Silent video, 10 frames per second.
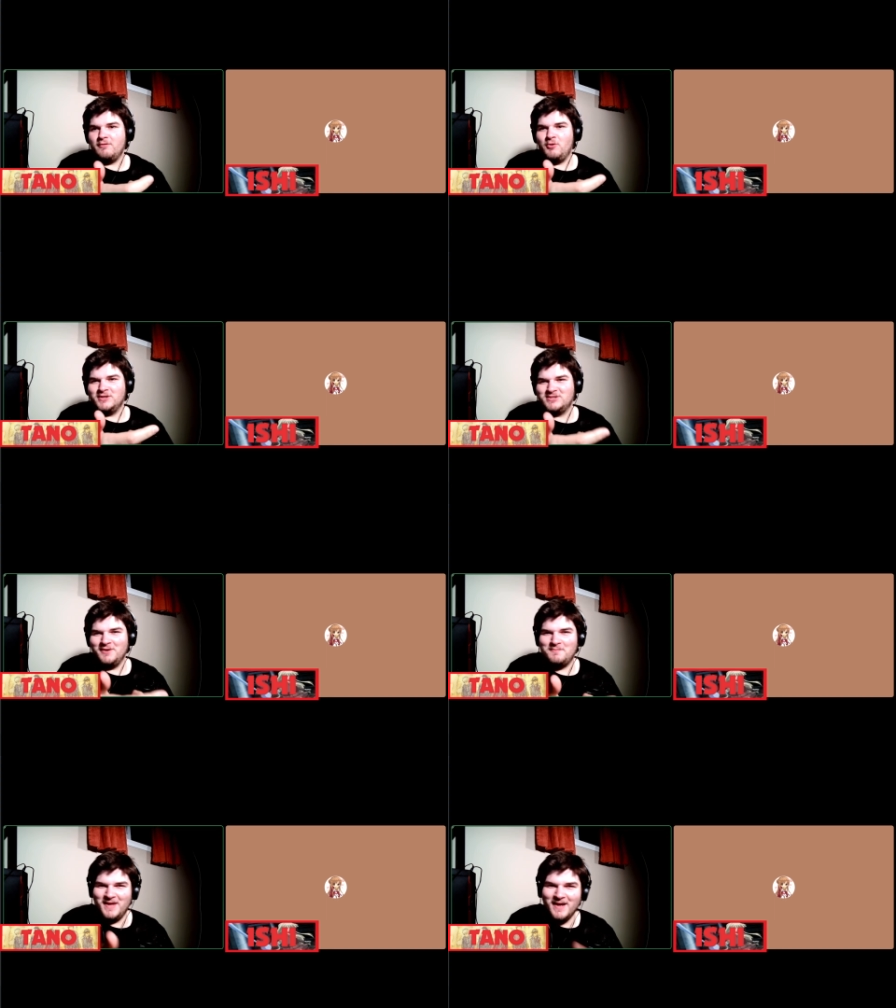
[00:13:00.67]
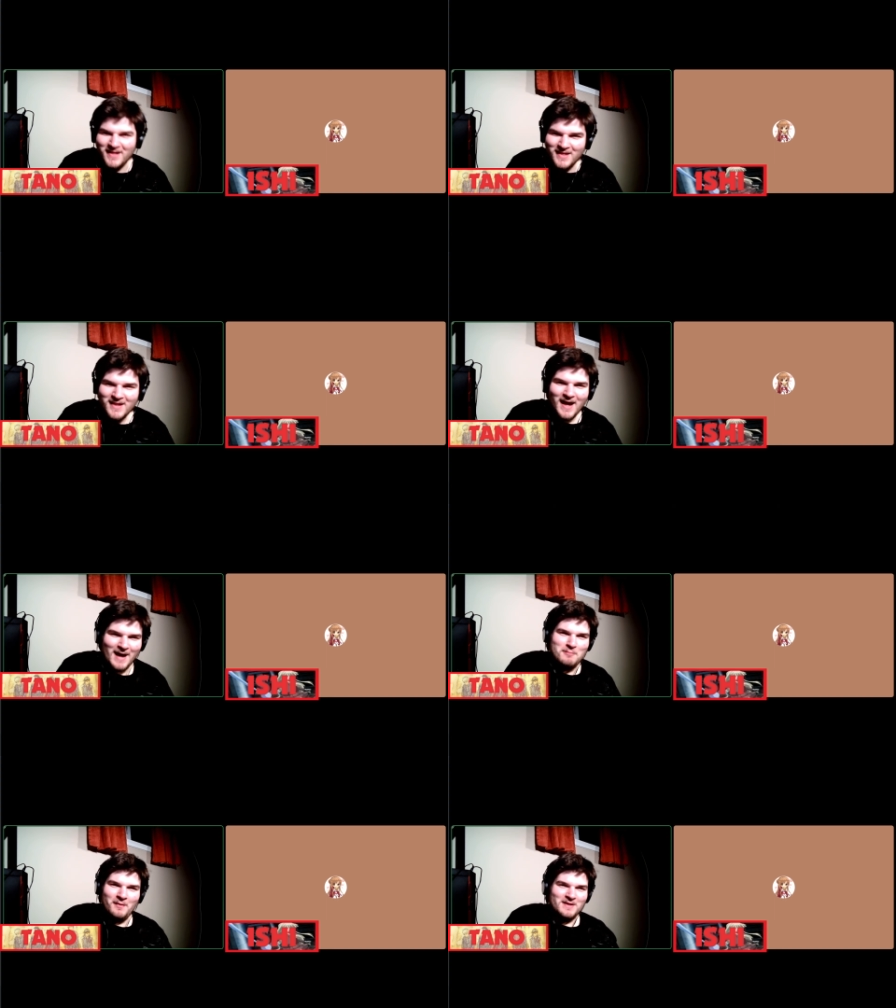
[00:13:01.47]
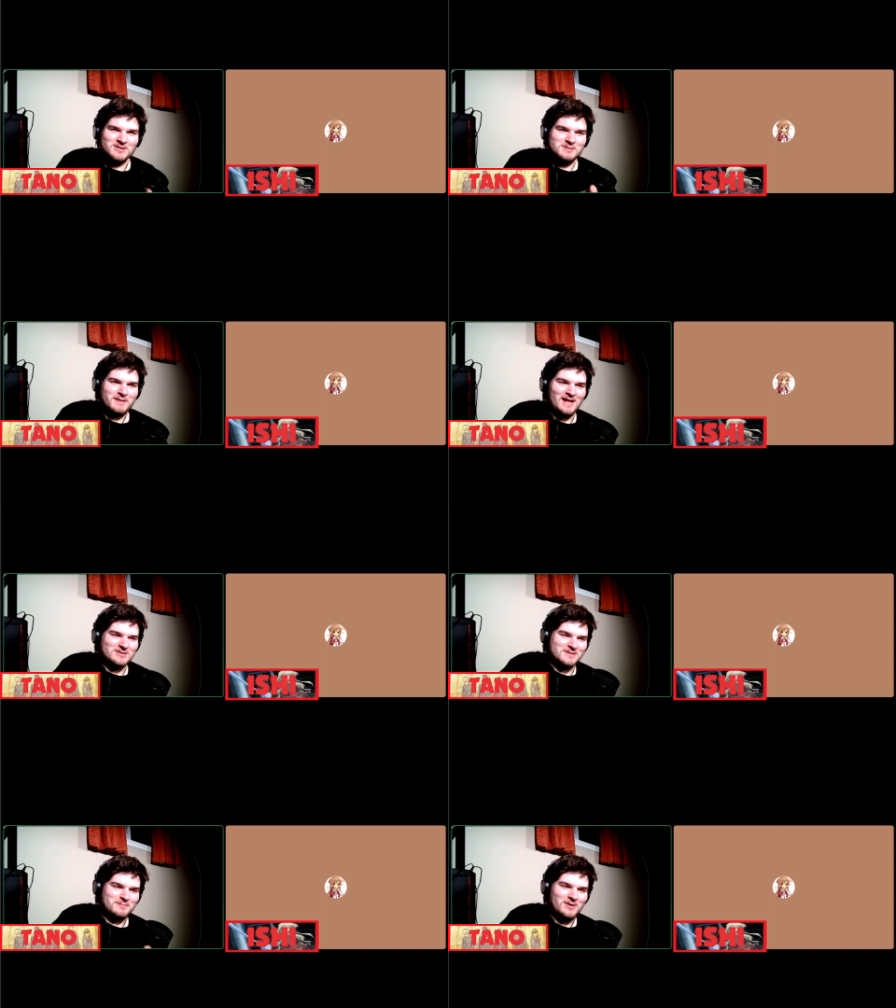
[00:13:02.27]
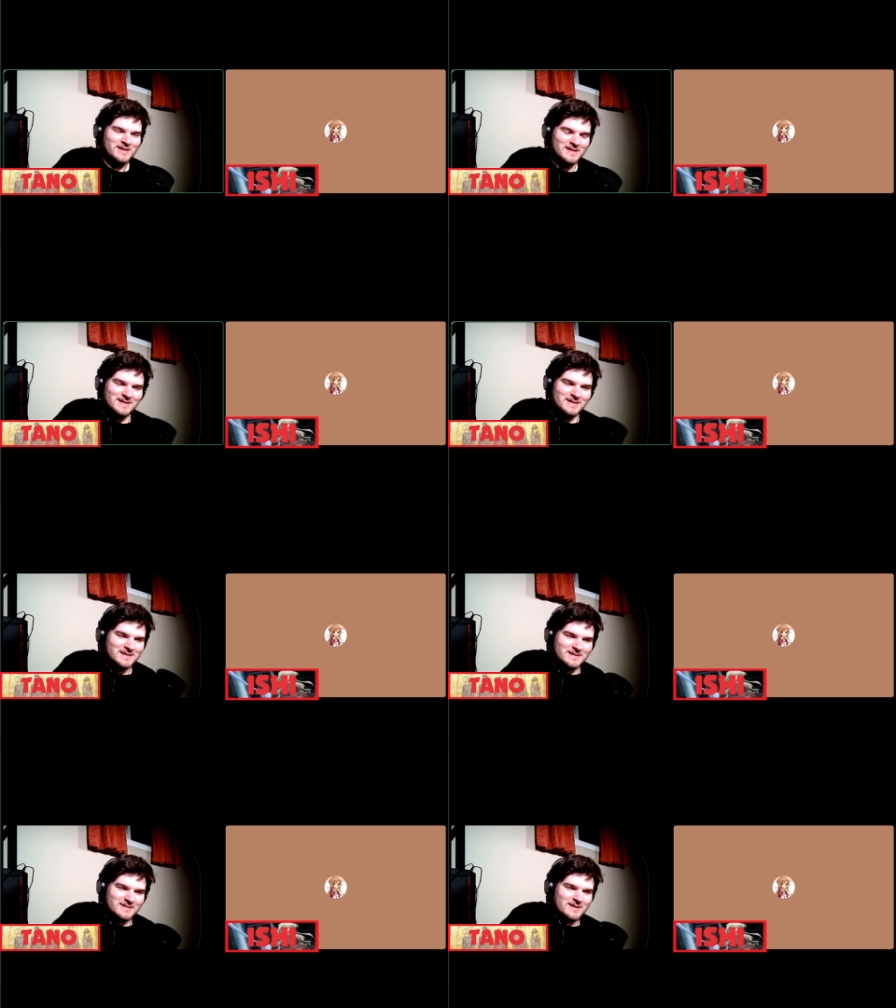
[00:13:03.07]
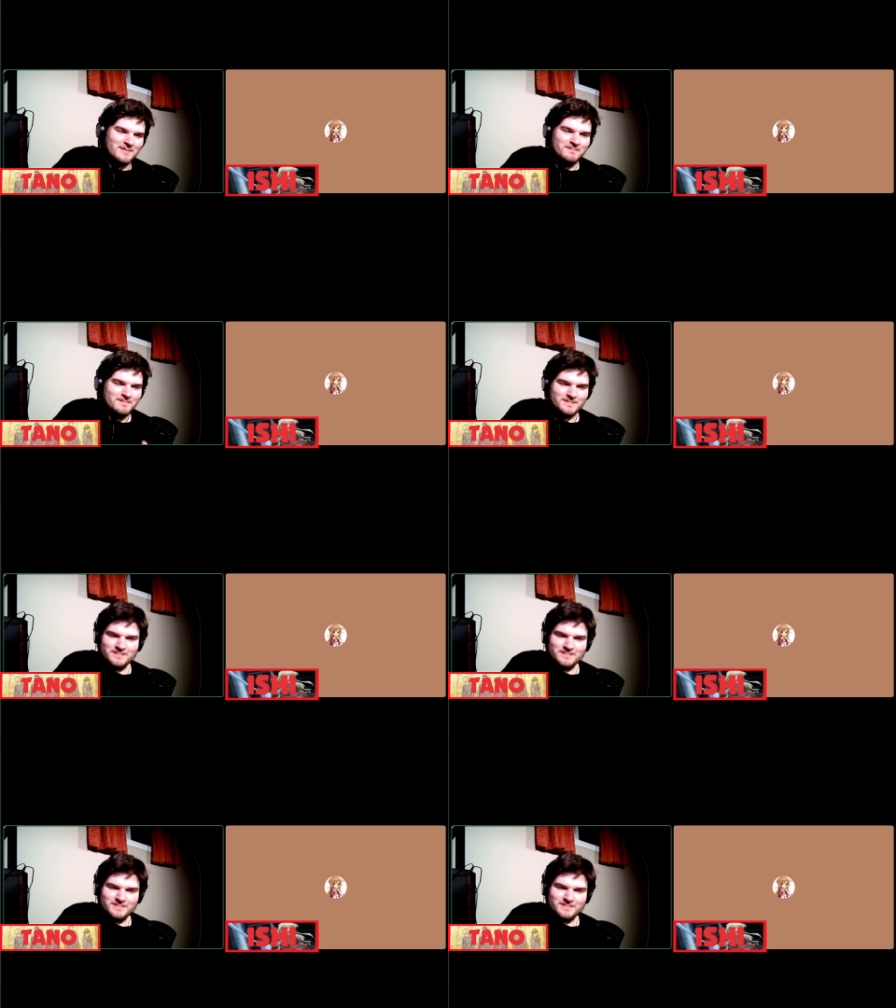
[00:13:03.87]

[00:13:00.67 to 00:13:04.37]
voit ça, puis elle part dans une spirale. Genre, c'est pas. Comme.